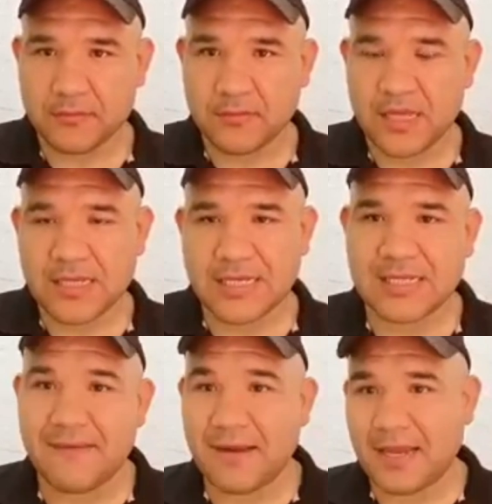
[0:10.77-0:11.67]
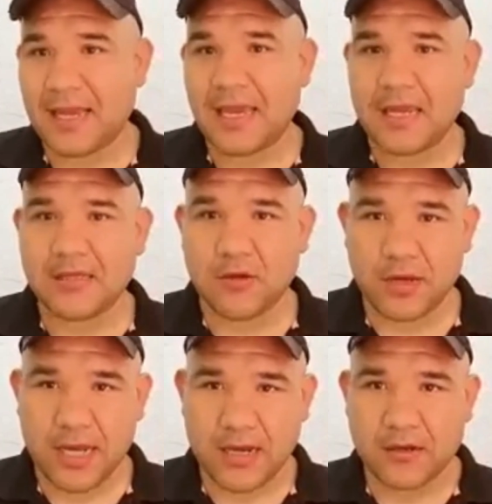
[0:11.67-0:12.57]
Tienes que saber qué quieres
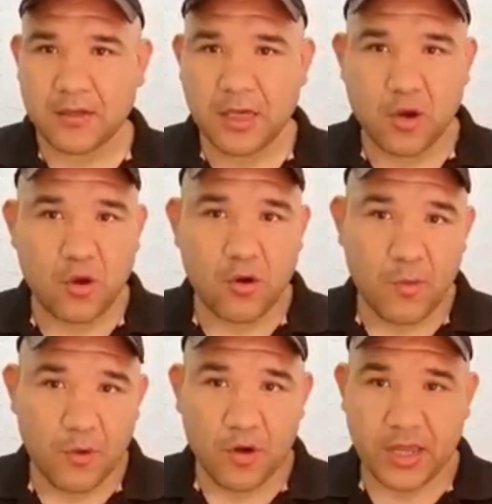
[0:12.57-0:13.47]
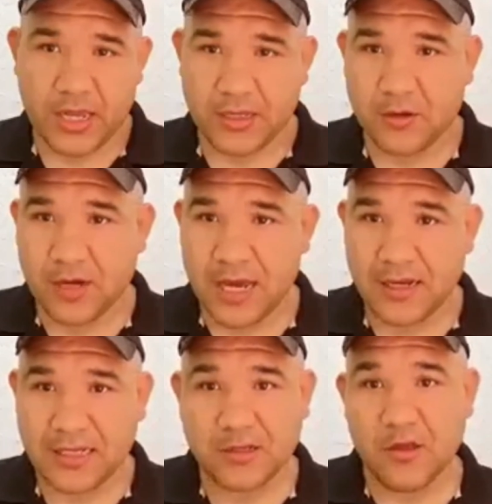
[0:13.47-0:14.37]
lograr y cómo lo quieres
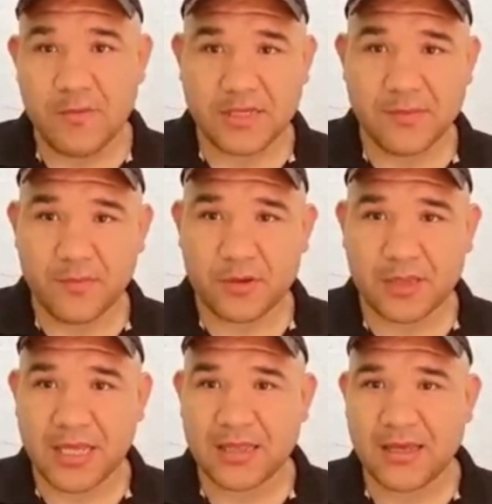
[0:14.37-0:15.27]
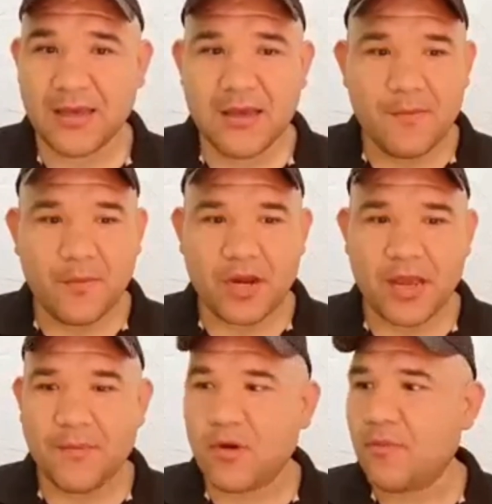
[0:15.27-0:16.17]
lograr. Eso es lo más importante. Por
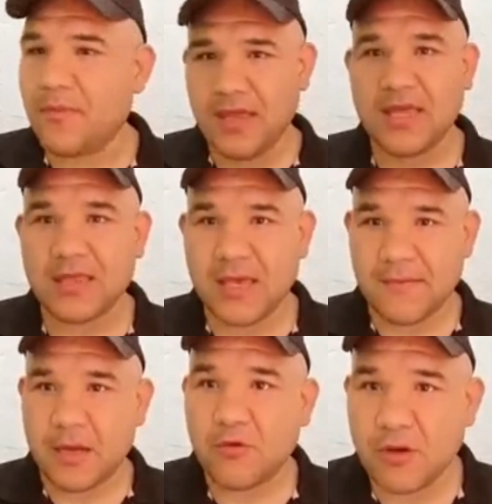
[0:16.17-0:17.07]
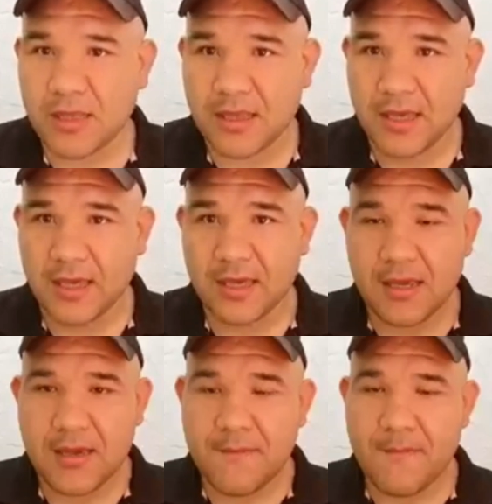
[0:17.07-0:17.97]
ejemplo, mídete, evalúate,
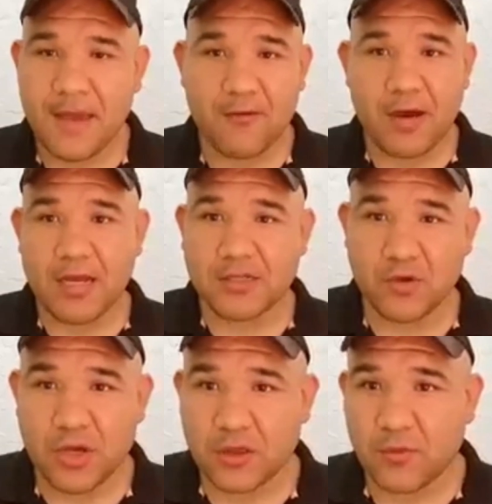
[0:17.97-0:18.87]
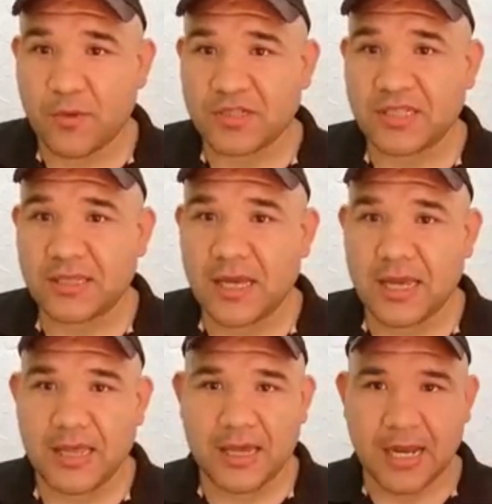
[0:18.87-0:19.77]
ve cuál es hoy tu
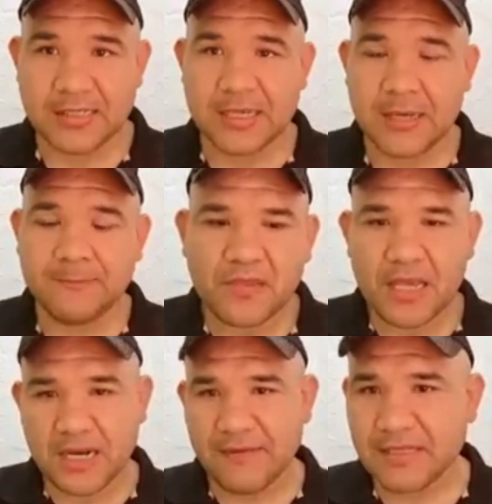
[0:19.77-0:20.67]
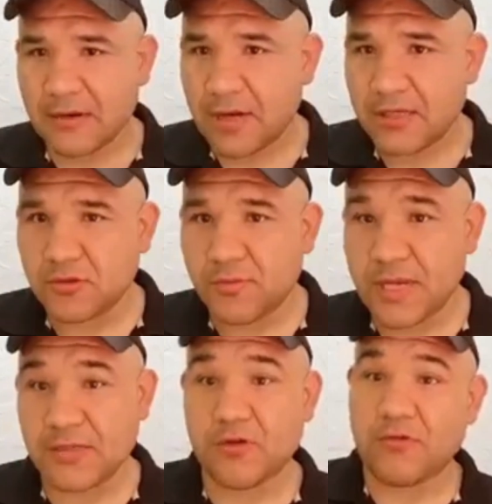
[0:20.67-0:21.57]
porcentaje de grasa, revisa cuál es tu
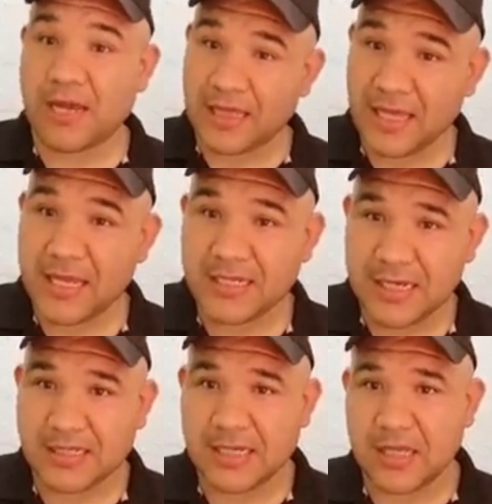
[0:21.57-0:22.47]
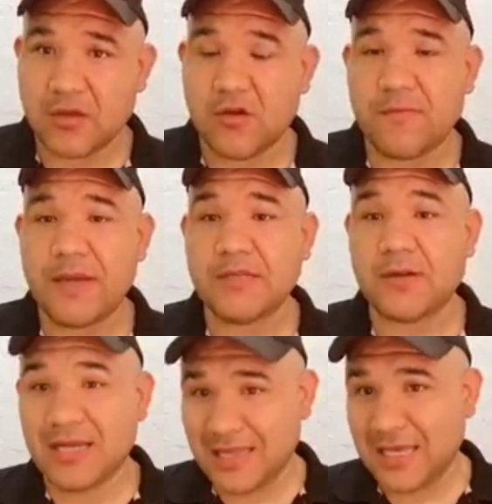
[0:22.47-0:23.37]
peso, qué tienes de excedido de peso,
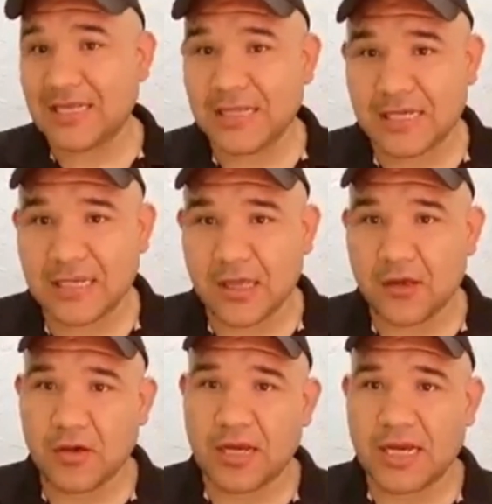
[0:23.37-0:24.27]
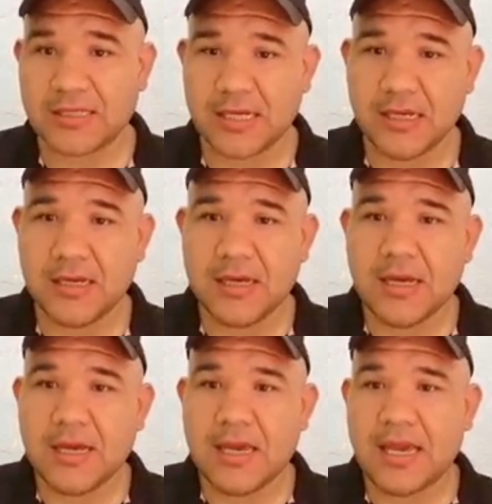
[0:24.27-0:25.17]
qué tienes de excedido de grasa,
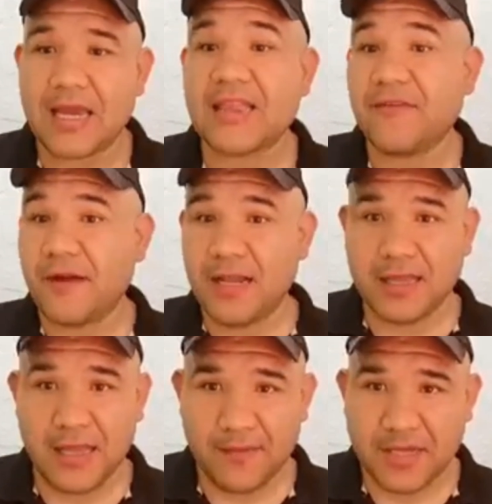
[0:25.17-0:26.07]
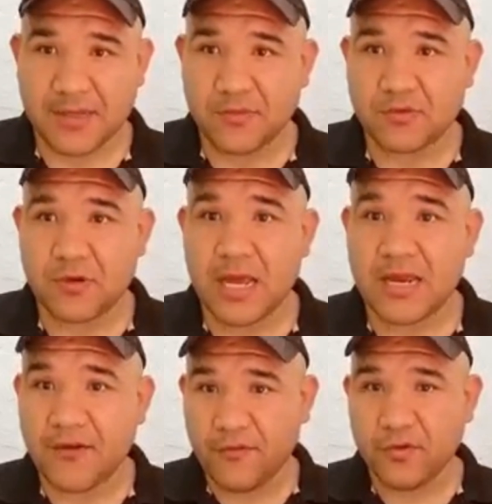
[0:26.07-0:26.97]
eh, qué te falta de masa muscular
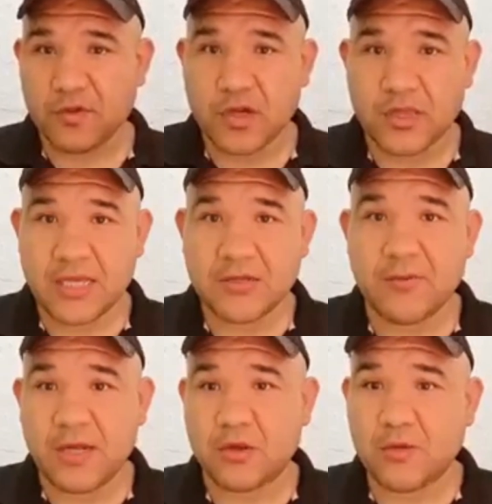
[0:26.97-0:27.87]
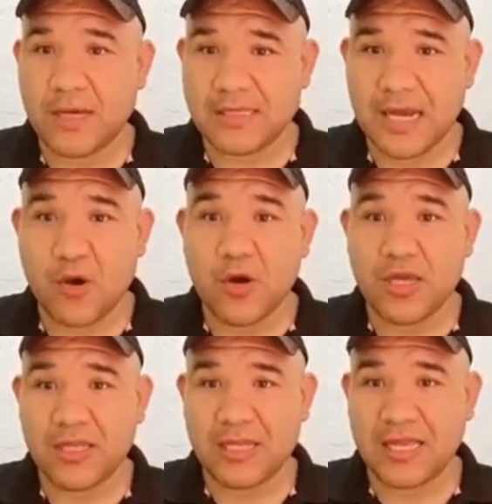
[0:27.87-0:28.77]
y en función de eso, bueno, tú vas a hoy
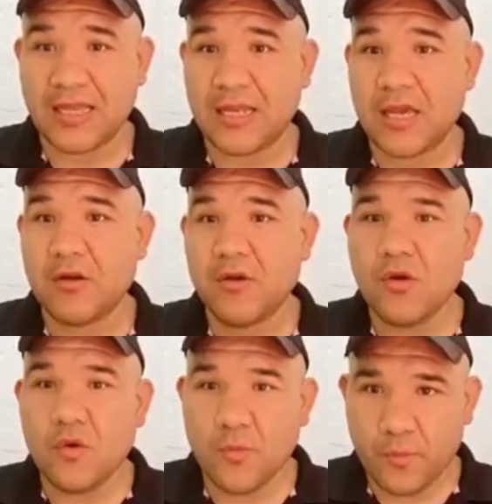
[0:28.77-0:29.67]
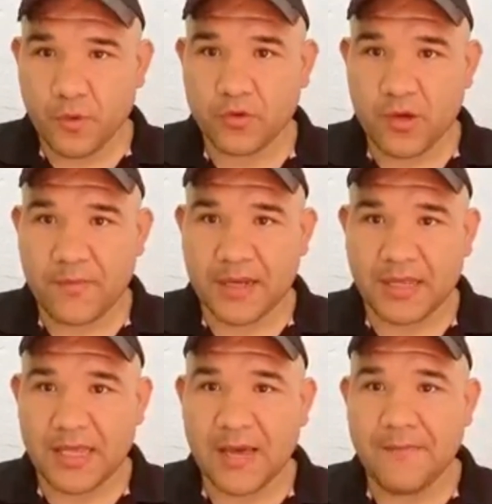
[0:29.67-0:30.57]
ya tener un punto de
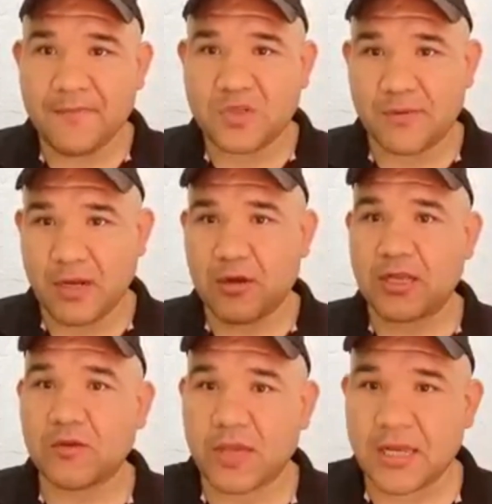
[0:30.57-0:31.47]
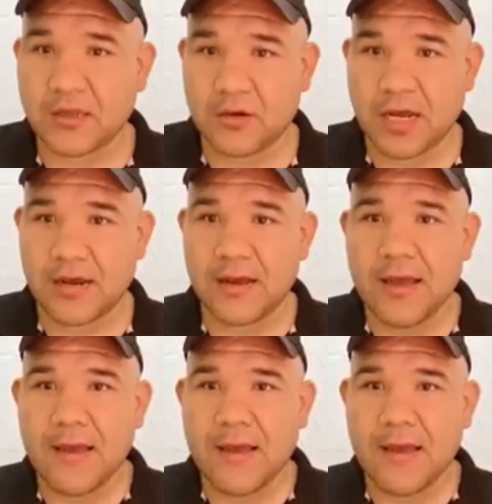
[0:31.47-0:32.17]
partida sobre lo que tú quieres lograr.